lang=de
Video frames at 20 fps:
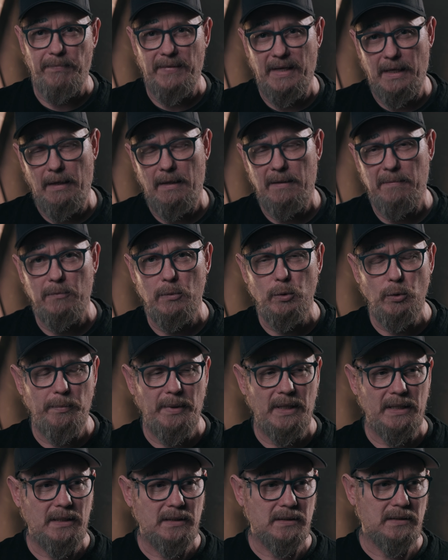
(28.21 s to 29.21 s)
Ja,
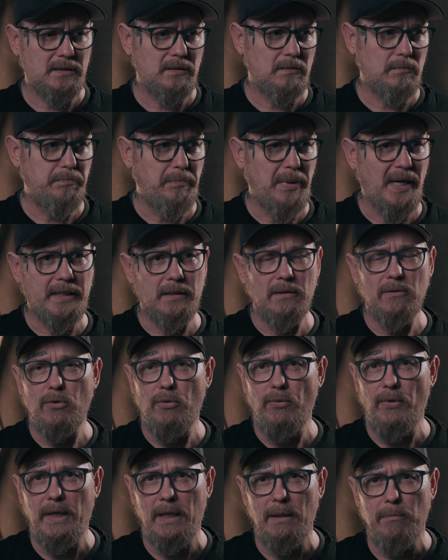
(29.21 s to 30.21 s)
über das Black and
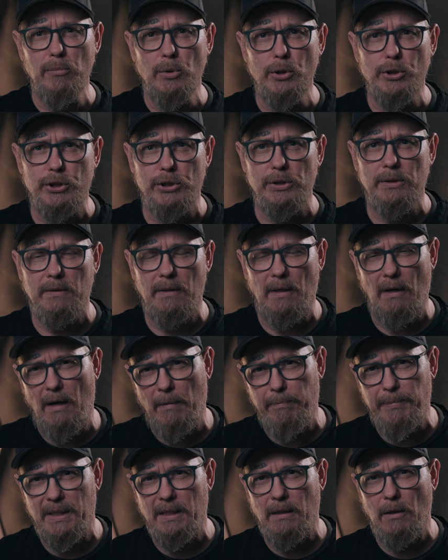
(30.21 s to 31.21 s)
Grey Mischen
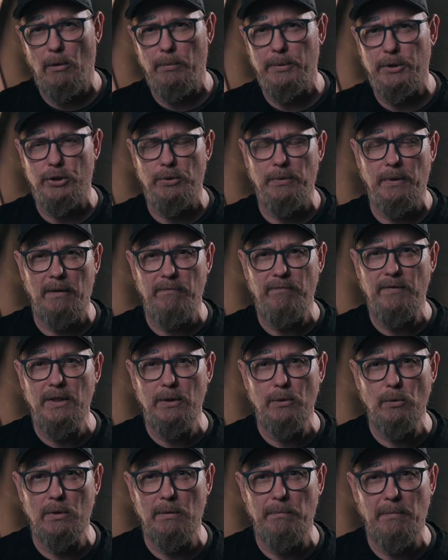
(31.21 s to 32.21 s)
habe ich, glaube ich, schon ein
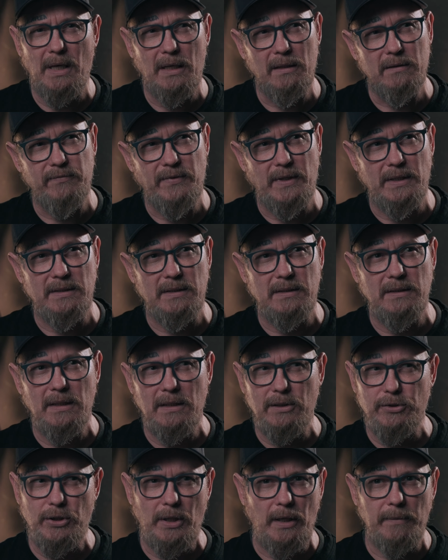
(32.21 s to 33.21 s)
Video gemacht. Falls
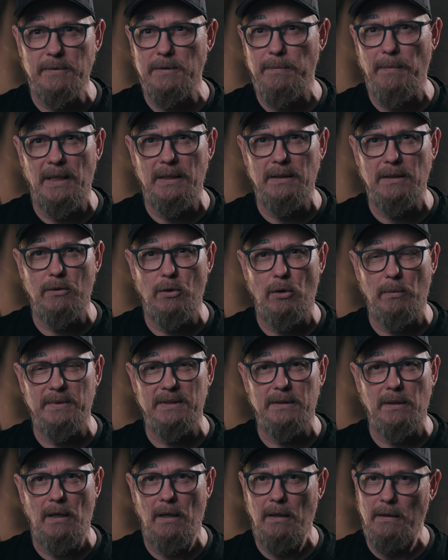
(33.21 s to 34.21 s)
nicht, schreibt es mal in die
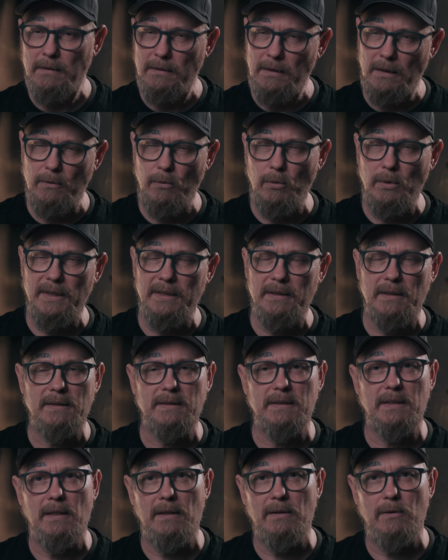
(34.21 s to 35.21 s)
Kommentare, dann hole ich
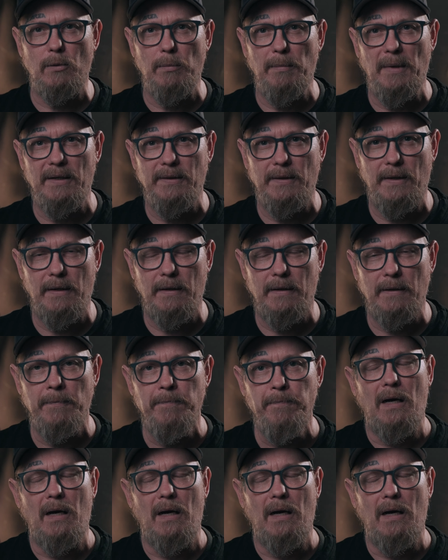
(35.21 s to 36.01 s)
das gern nochmal nach.